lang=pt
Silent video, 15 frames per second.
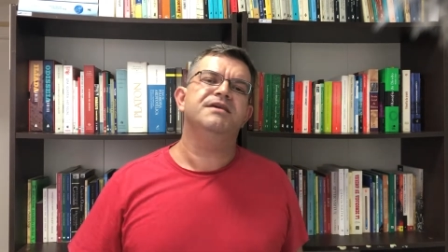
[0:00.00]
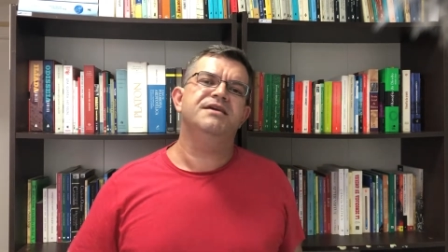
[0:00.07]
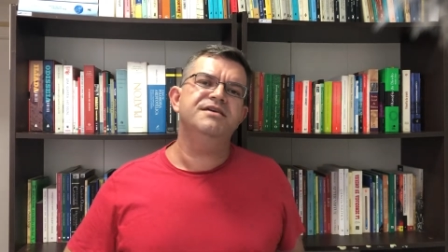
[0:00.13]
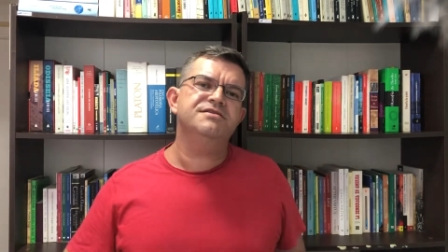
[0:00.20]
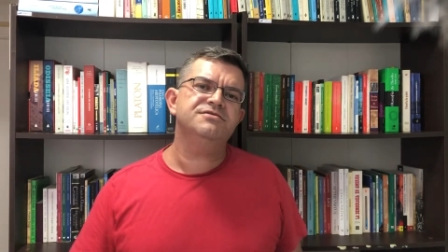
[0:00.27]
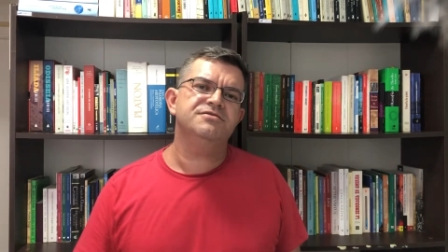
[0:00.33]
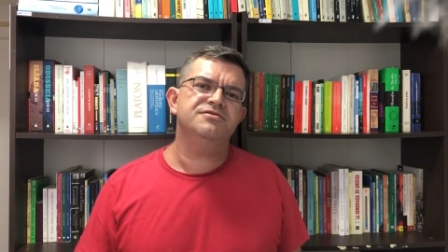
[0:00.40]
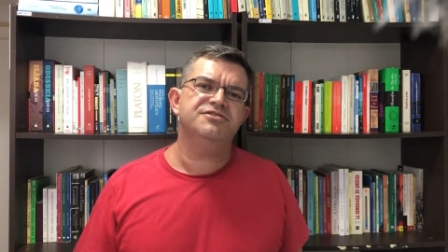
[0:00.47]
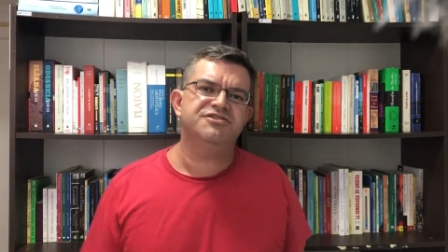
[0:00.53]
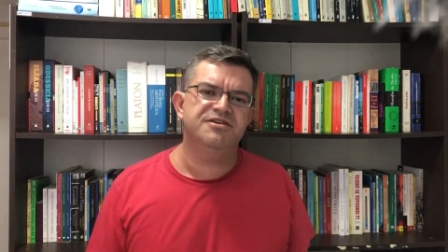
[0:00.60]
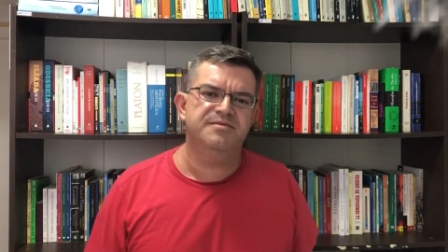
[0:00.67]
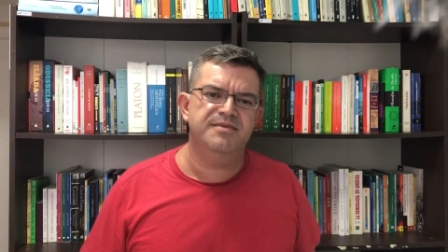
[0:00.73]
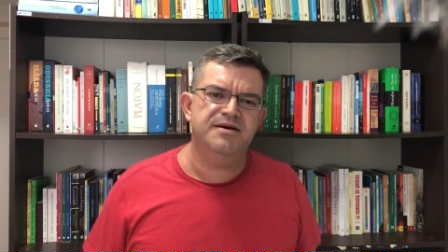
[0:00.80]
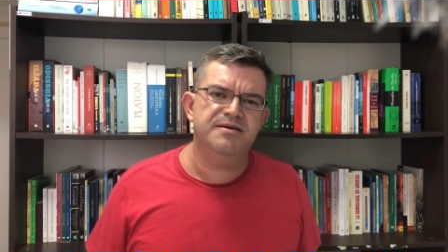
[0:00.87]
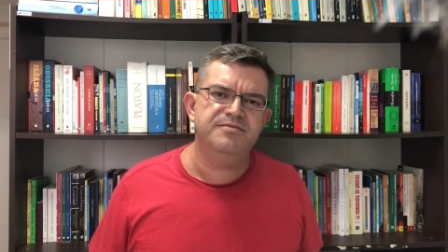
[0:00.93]
isso nós
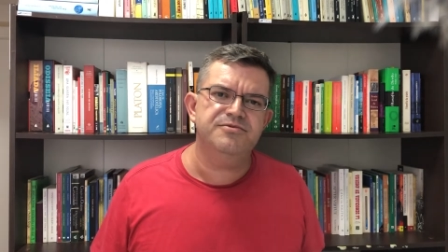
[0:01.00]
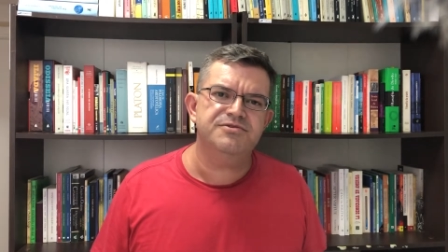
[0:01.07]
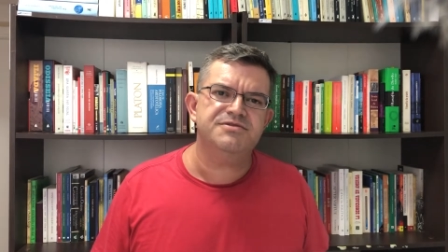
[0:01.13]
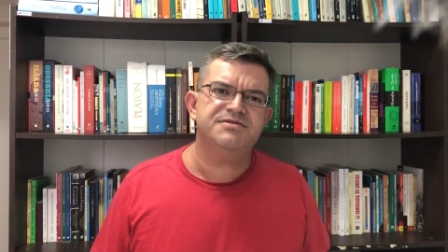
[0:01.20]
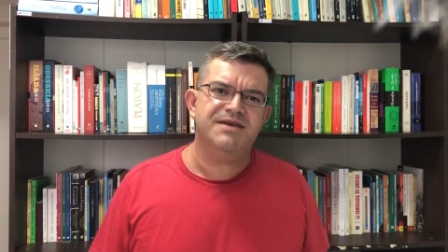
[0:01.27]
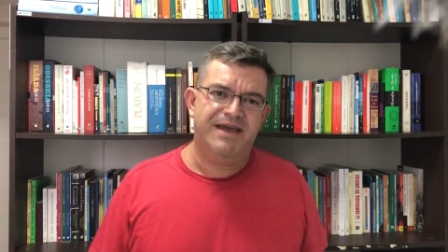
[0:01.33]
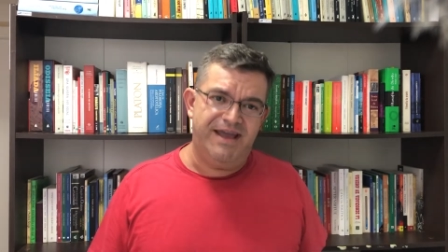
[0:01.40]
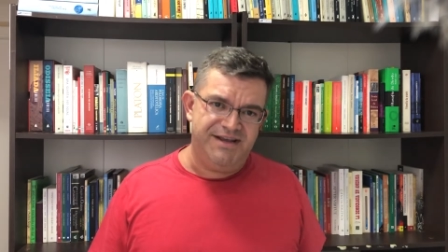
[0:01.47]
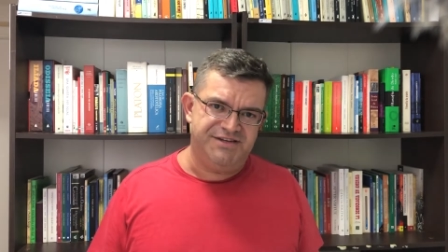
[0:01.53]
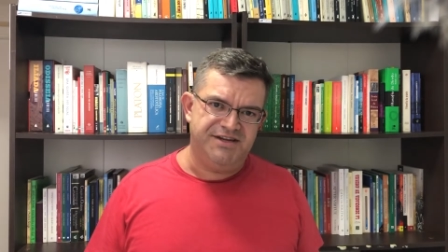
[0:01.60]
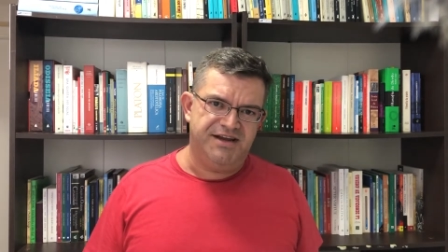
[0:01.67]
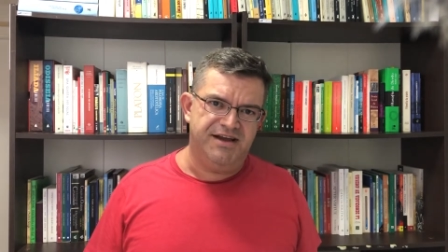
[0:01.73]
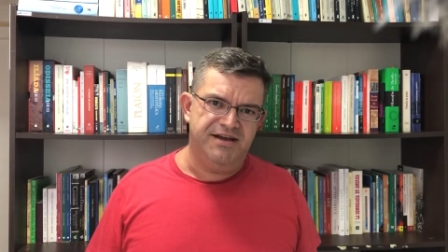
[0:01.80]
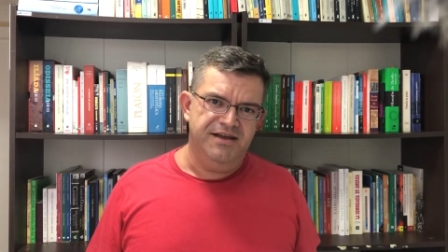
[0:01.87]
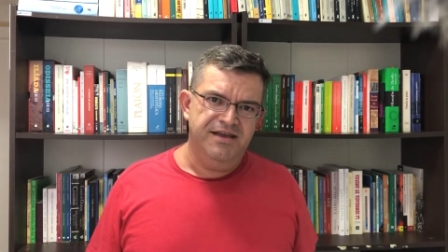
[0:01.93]
chamamos
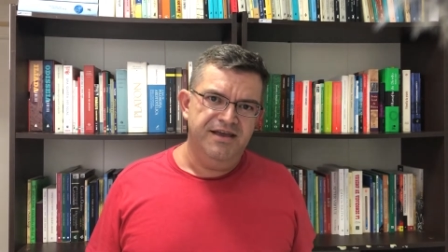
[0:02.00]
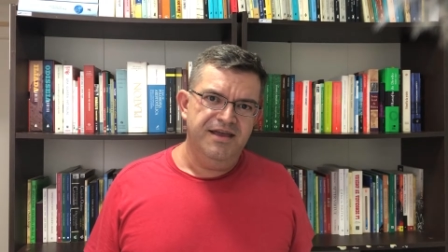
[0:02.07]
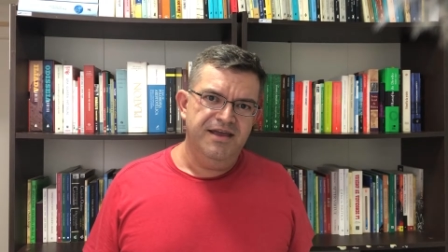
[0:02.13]
ética.